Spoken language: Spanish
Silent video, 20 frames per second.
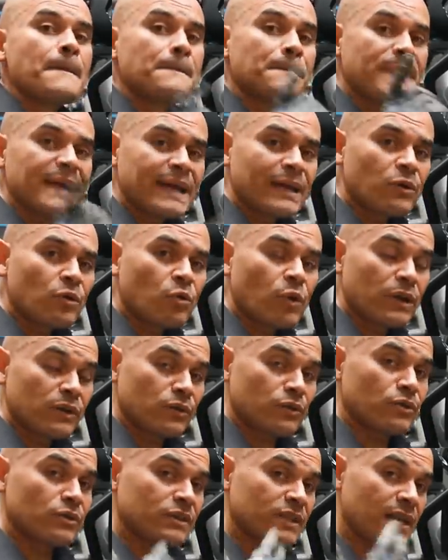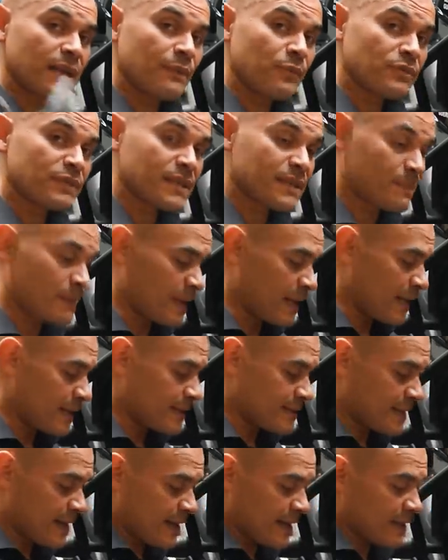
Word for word: pero cuando no tenemos experiencia